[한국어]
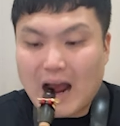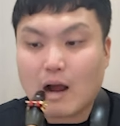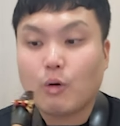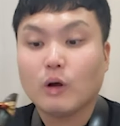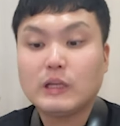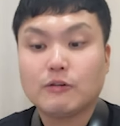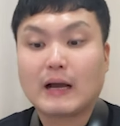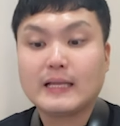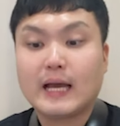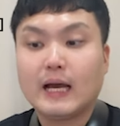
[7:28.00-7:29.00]
하고 어디로
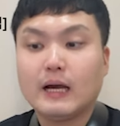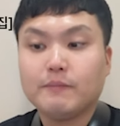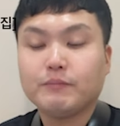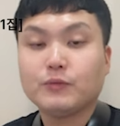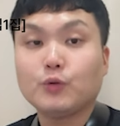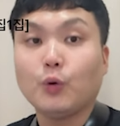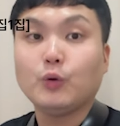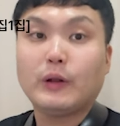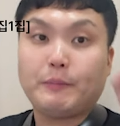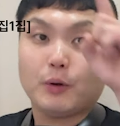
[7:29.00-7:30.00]
가냐?
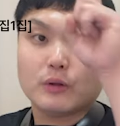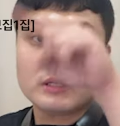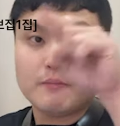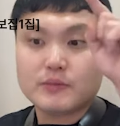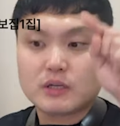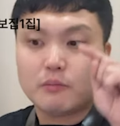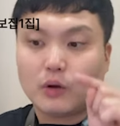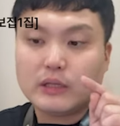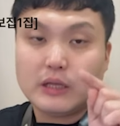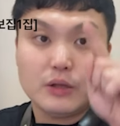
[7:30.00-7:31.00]
도돌이표 점점
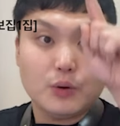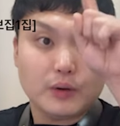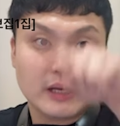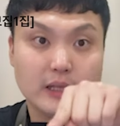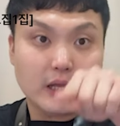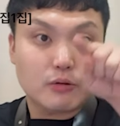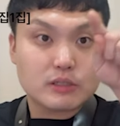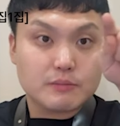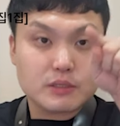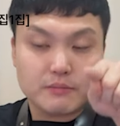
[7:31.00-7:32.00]
어디 이렇게 돼 있고
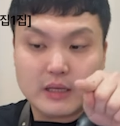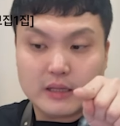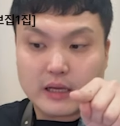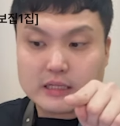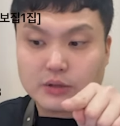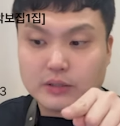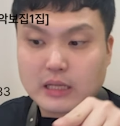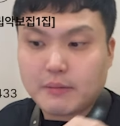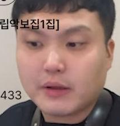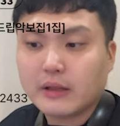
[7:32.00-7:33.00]
점점 돼 있는 데가 있어
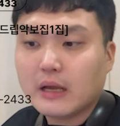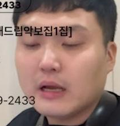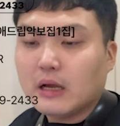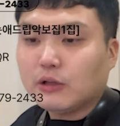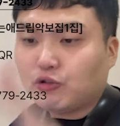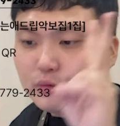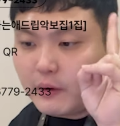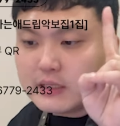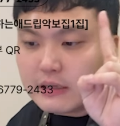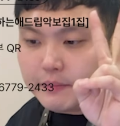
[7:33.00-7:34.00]
어디냐면 두
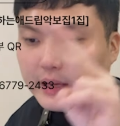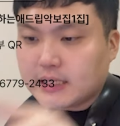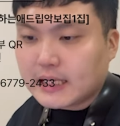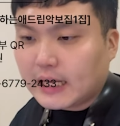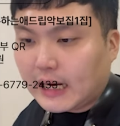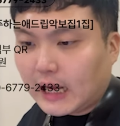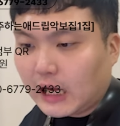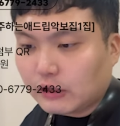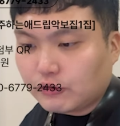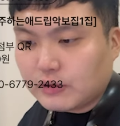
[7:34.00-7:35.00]
번째 페이지에
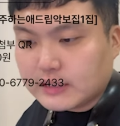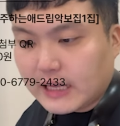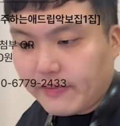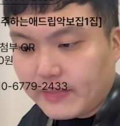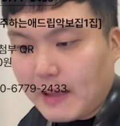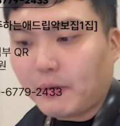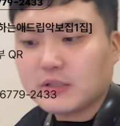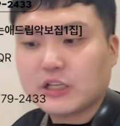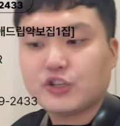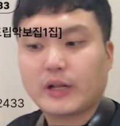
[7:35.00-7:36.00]
하나 둘 셋 네
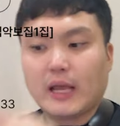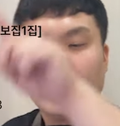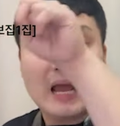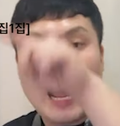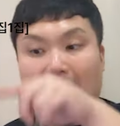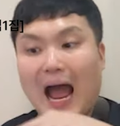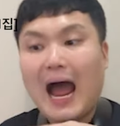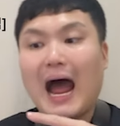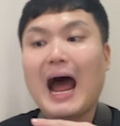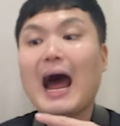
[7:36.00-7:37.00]
번째 줄에
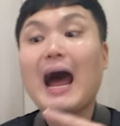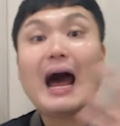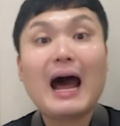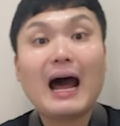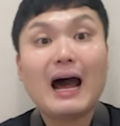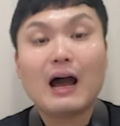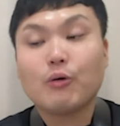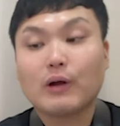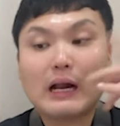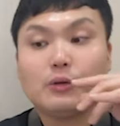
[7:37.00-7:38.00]
아하
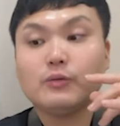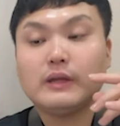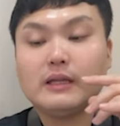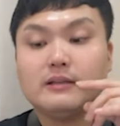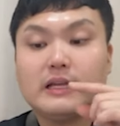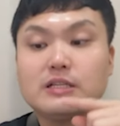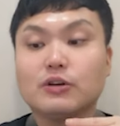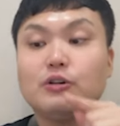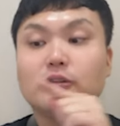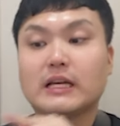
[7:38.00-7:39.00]
하고 칼톤 돼 있는 데 있죠?
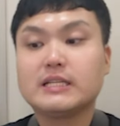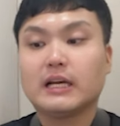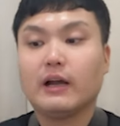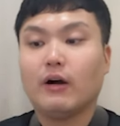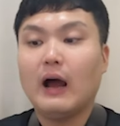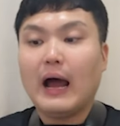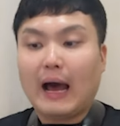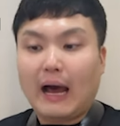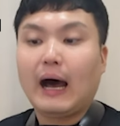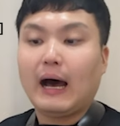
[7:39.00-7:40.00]
글로 다시 가요.
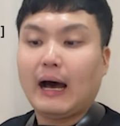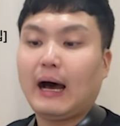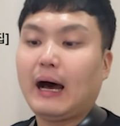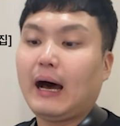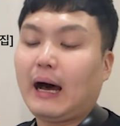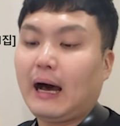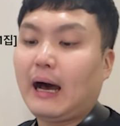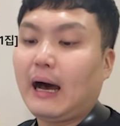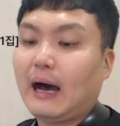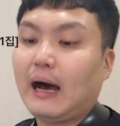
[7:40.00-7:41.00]
아하
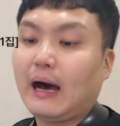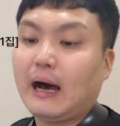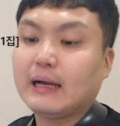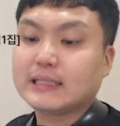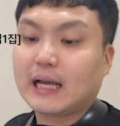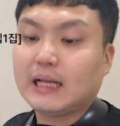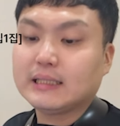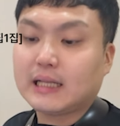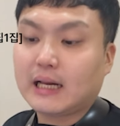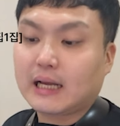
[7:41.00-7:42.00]
아하
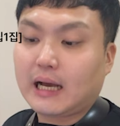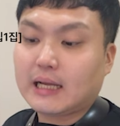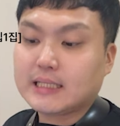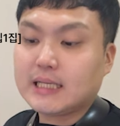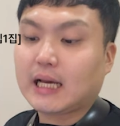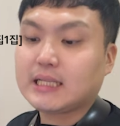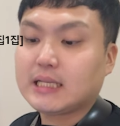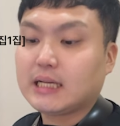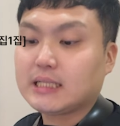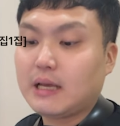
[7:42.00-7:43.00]
사는 날까지 같이
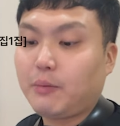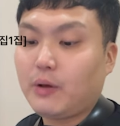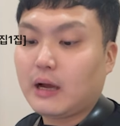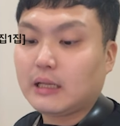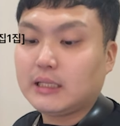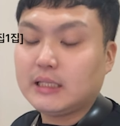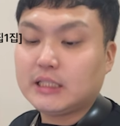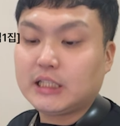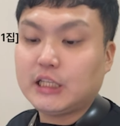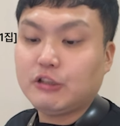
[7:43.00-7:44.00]
가세 보약 같은
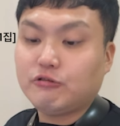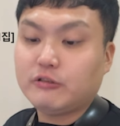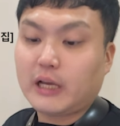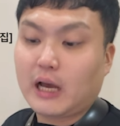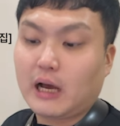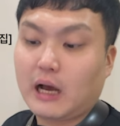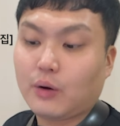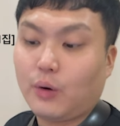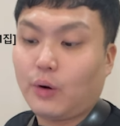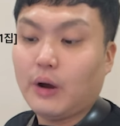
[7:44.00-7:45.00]
친구야
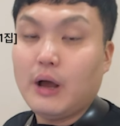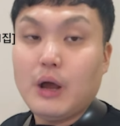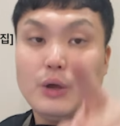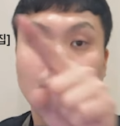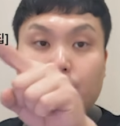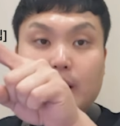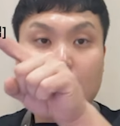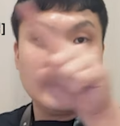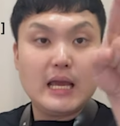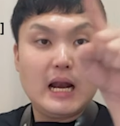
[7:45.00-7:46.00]
하고 요렇게
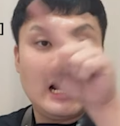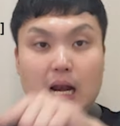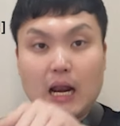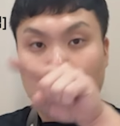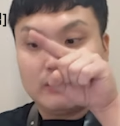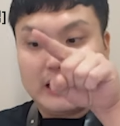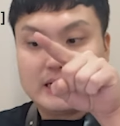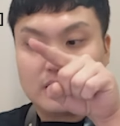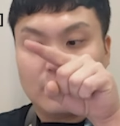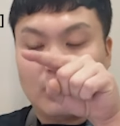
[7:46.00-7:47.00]
1 하고 돼
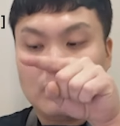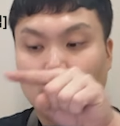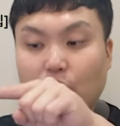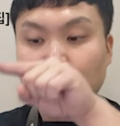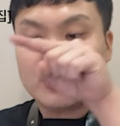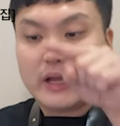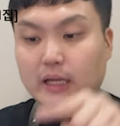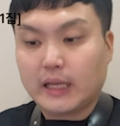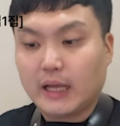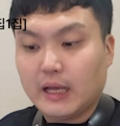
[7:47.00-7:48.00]
있어요. 거기로 껑충 해야
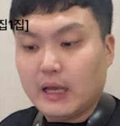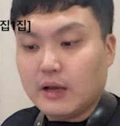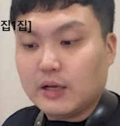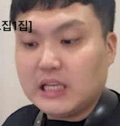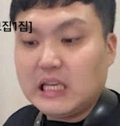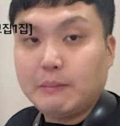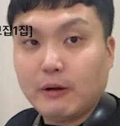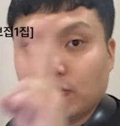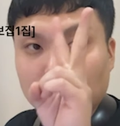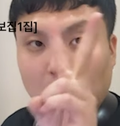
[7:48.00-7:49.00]
돼. 그
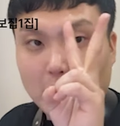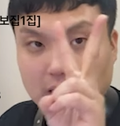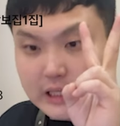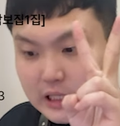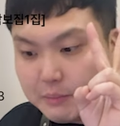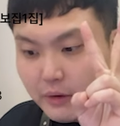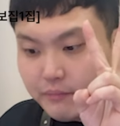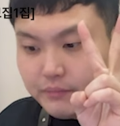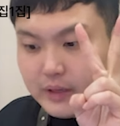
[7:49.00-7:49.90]
2번으로 넘어가야 돼. 2번.